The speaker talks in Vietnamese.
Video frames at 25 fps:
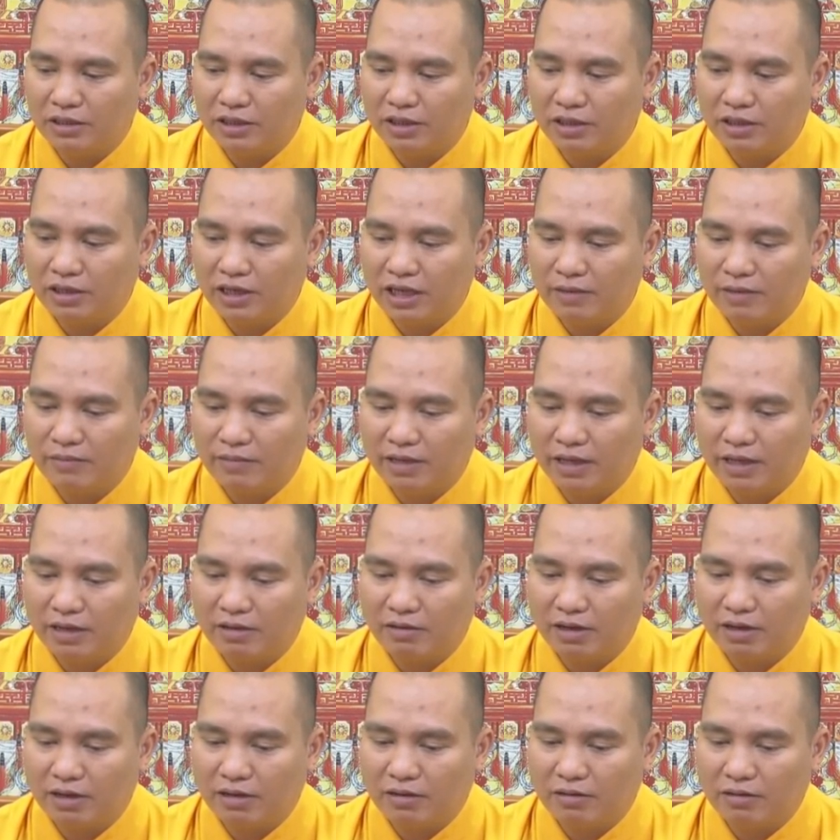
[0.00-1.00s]
trước đây mẹ
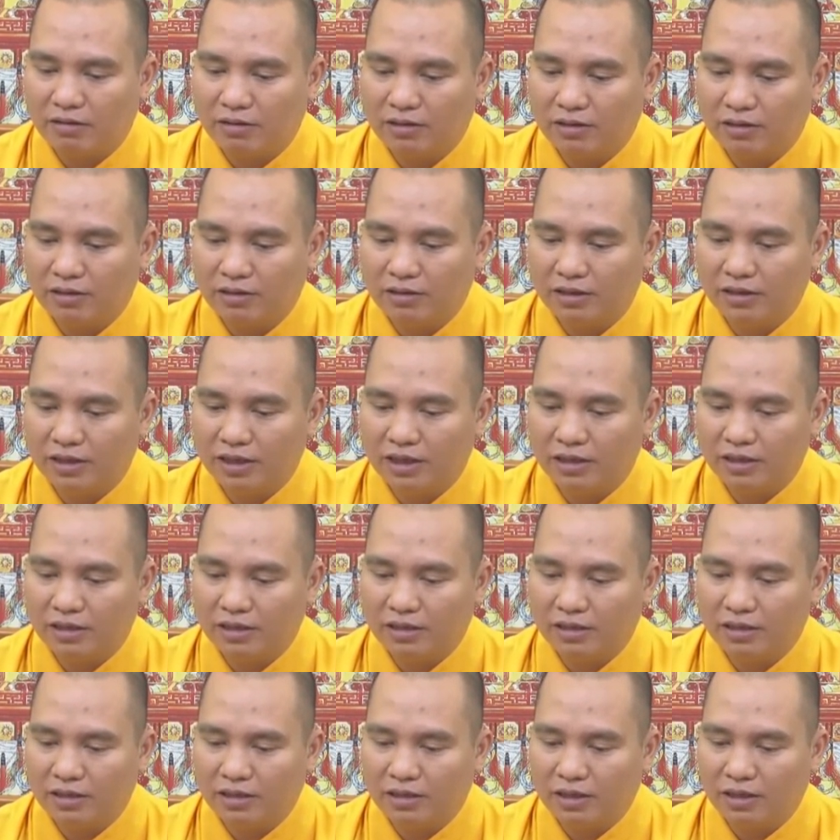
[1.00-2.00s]
con có thờ điện
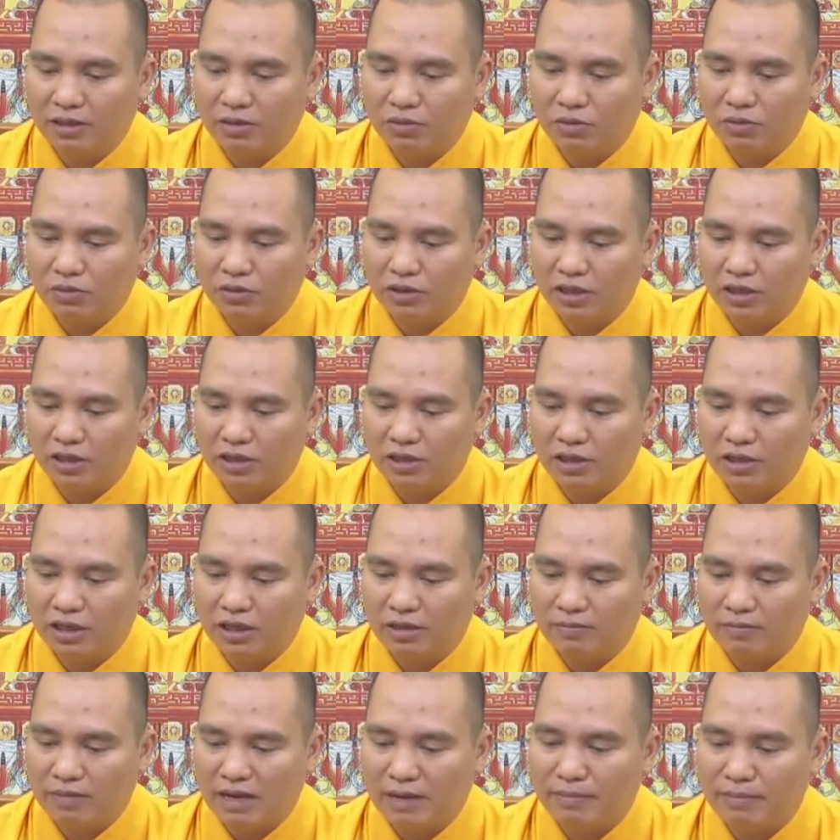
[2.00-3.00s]
đi hầu được
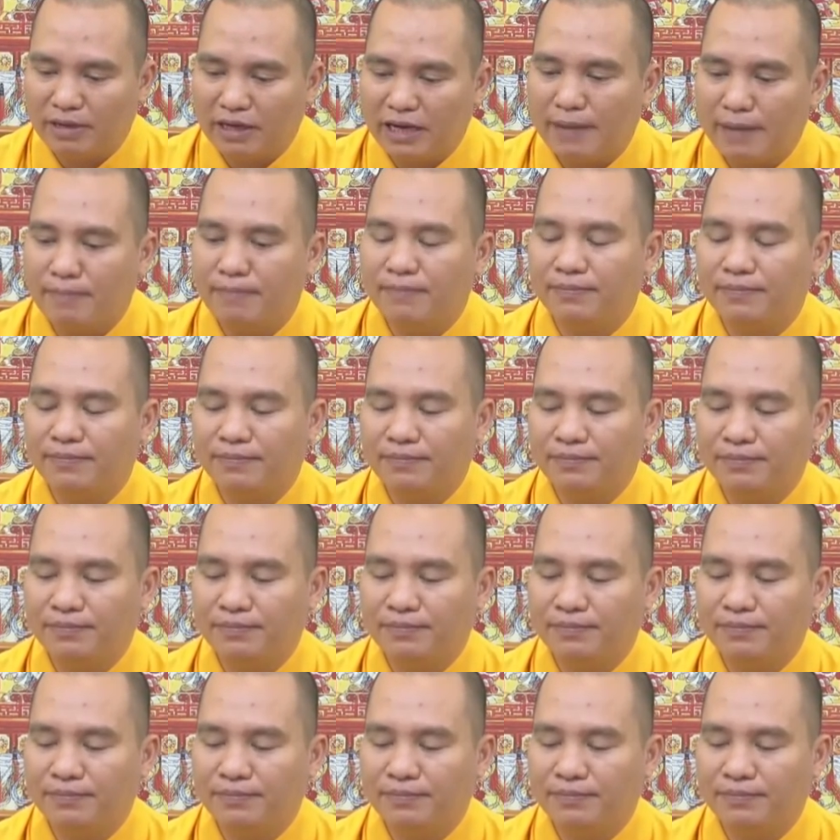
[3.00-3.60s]
gần 30 năm.